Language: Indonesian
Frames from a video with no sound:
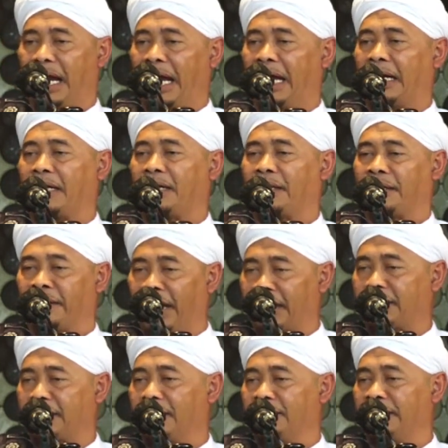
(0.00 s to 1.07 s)

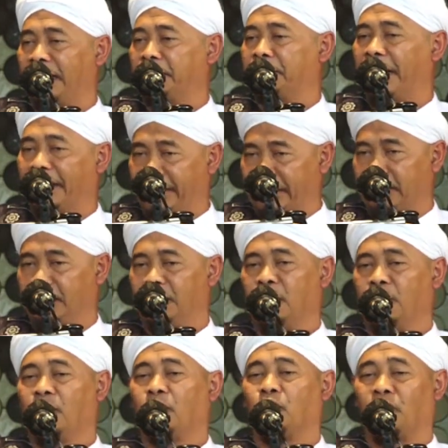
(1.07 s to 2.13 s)
akhlak yang baik
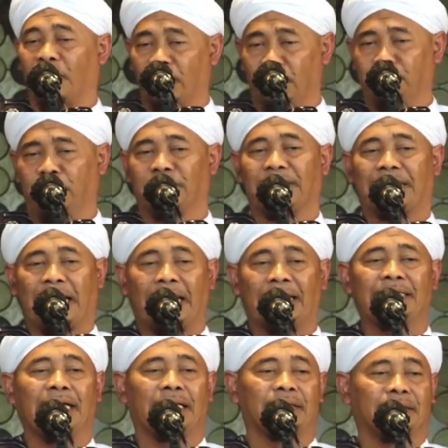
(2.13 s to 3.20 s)
walaupun
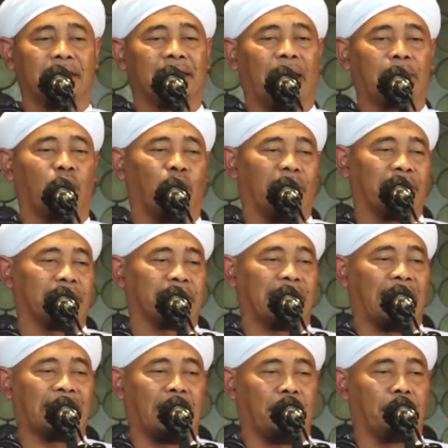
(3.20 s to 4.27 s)
kalian tidak mewariskan